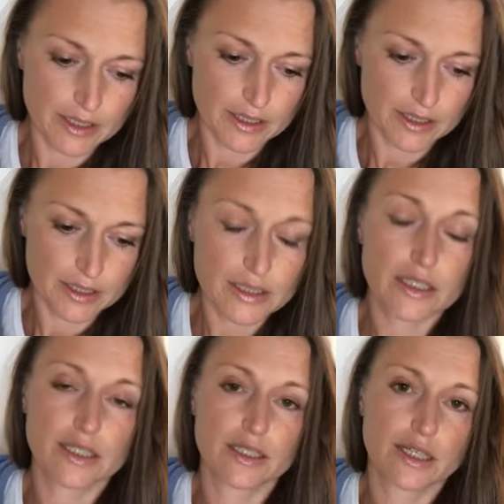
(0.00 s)
И этот
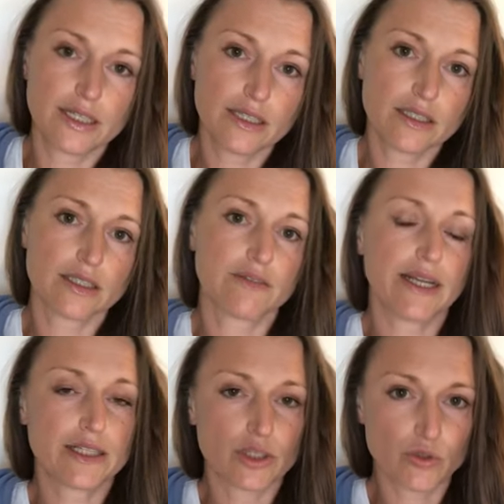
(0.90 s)
адреналин
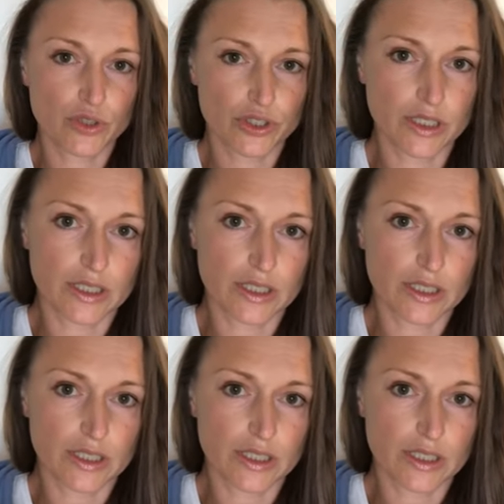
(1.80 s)
является очень